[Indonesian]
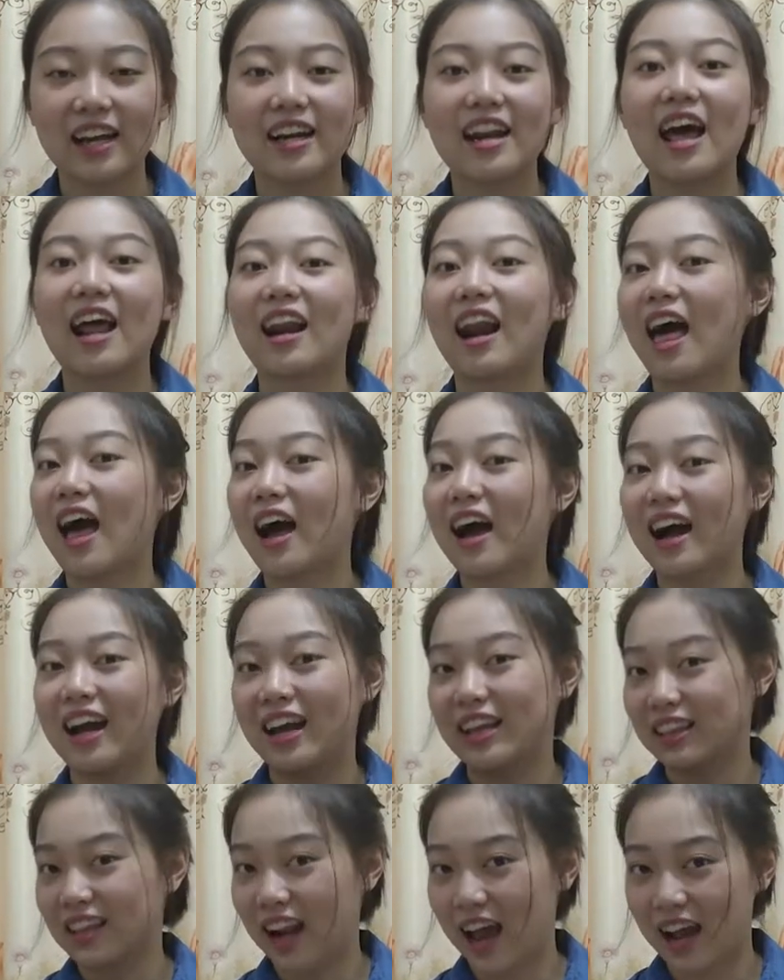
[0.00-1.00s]
Dan langkah
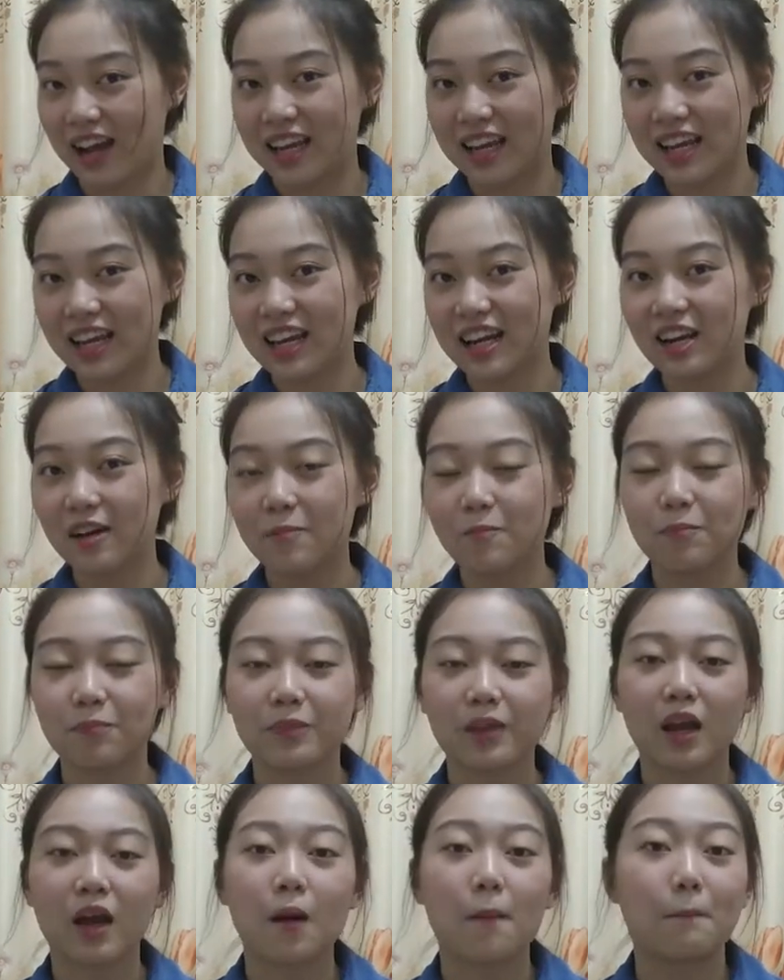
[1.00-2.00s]
yang terakhir,
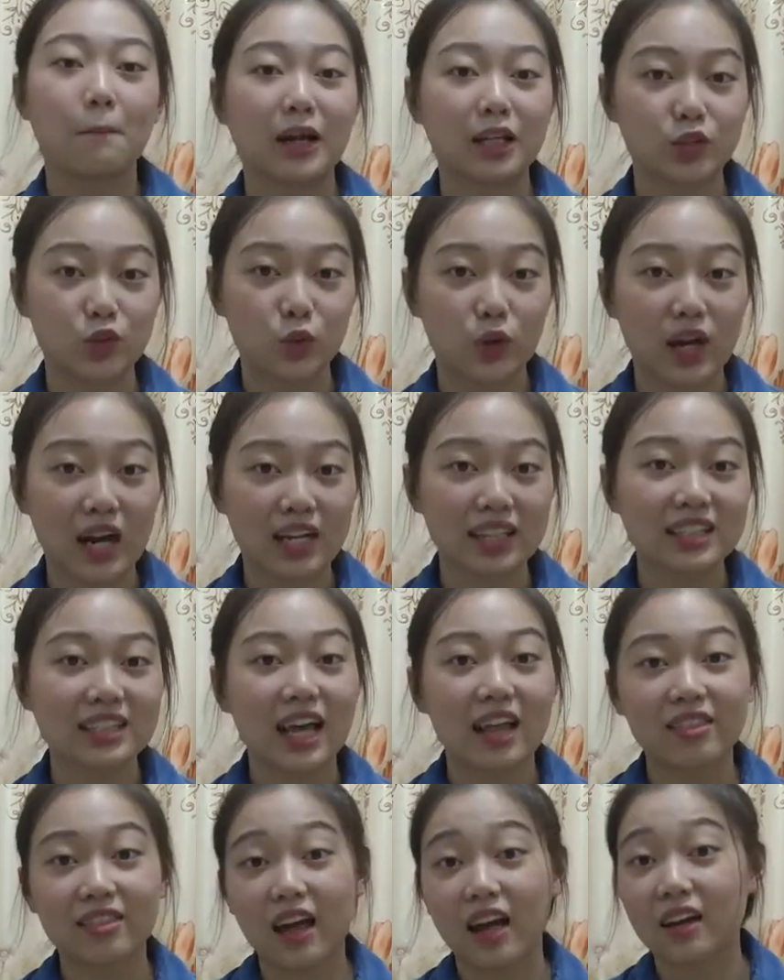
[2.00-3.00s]
masukkan
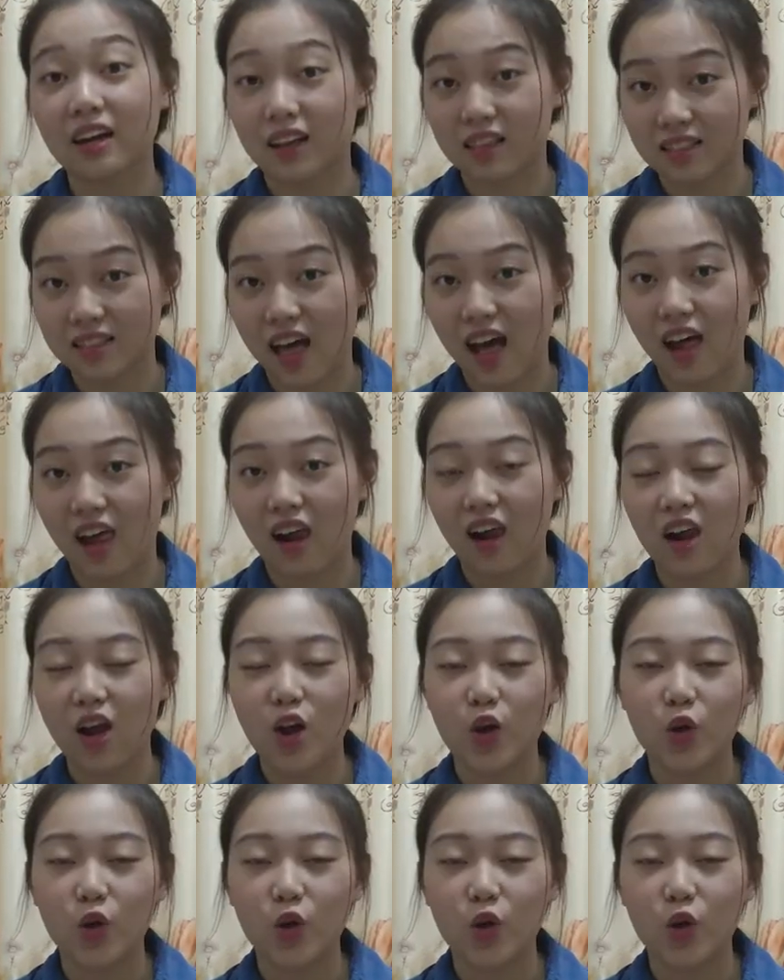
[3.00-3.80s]
santan kental.